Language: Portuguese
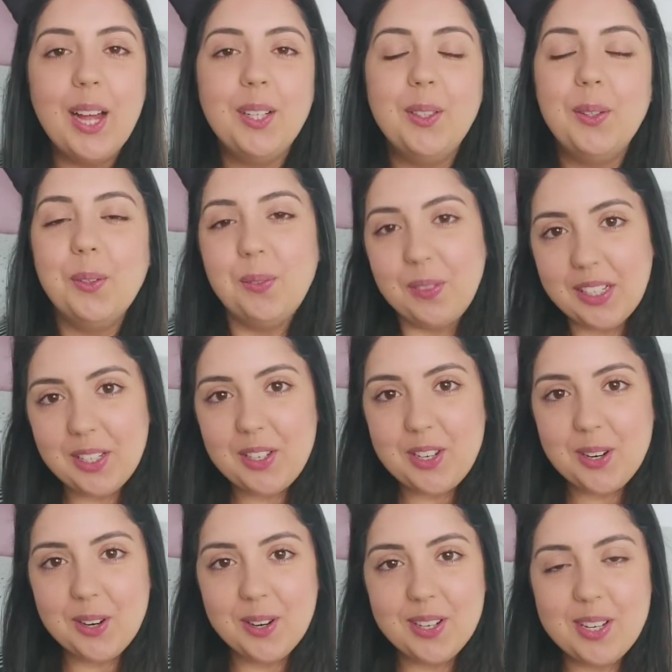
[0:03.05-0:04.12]
No vídeo
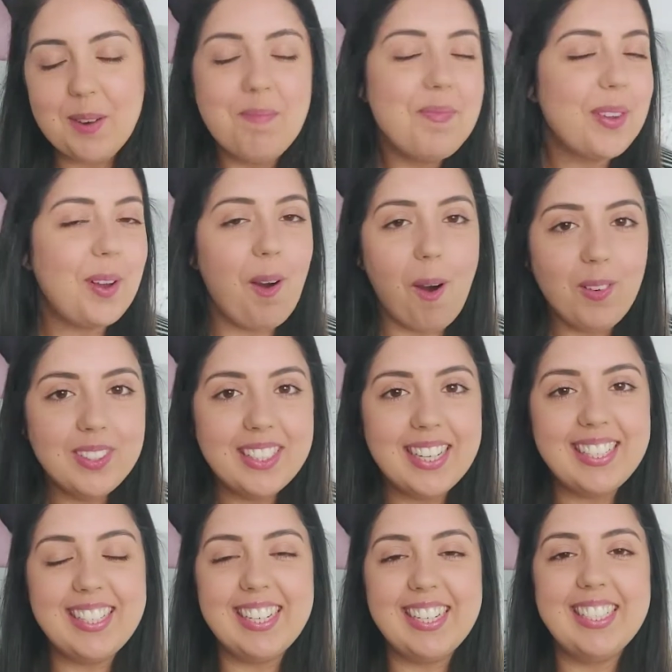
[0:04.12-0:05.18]
de hoje, com
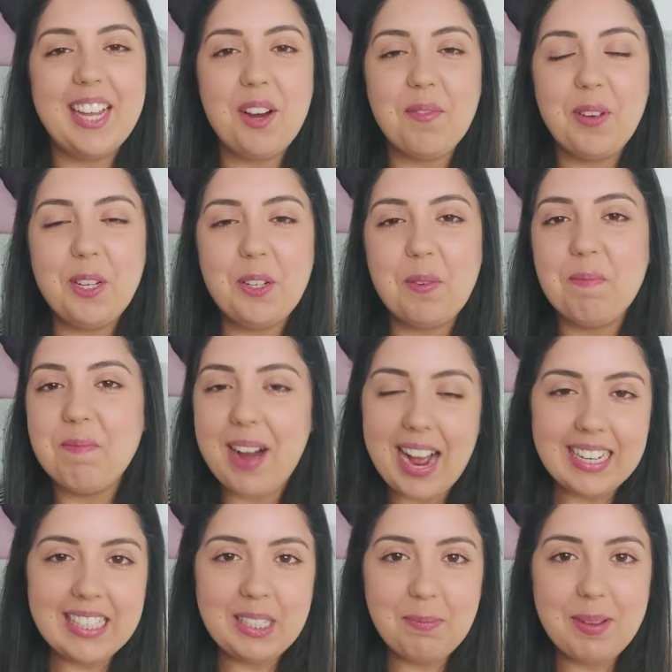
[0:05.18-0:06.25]
certeza é o vídeo
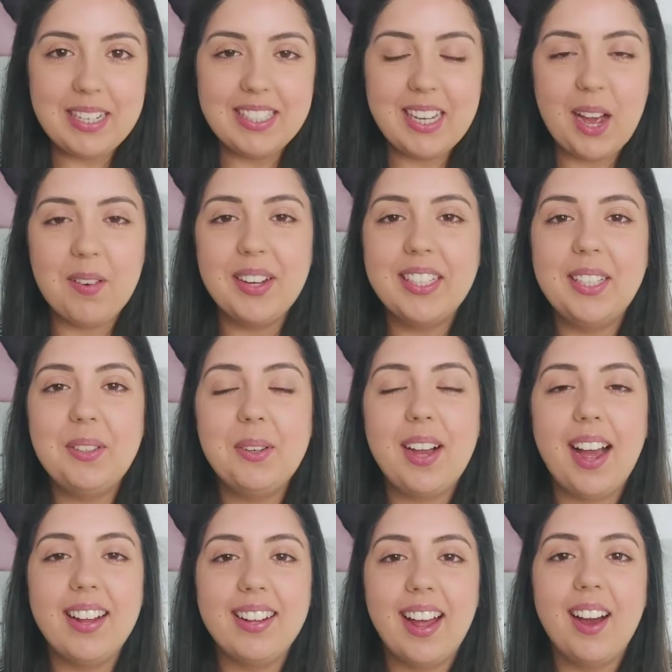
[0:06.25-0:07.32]
mais especial aqui do
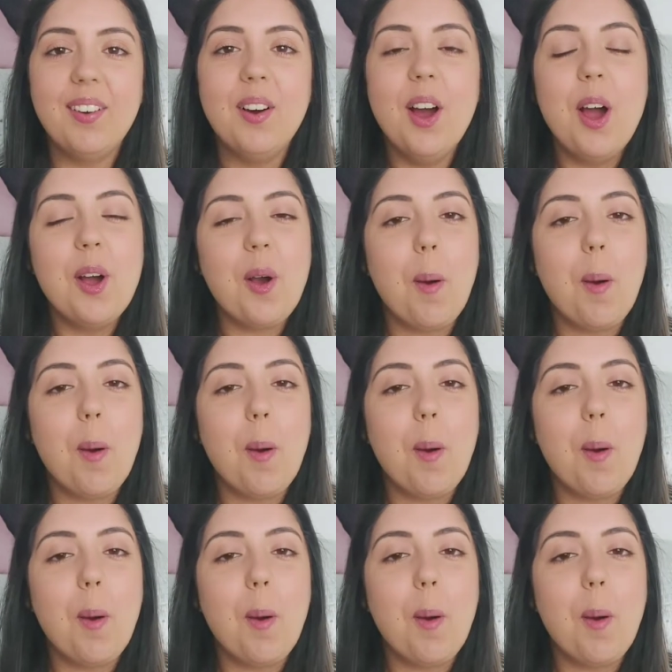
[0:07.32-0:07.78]
canal.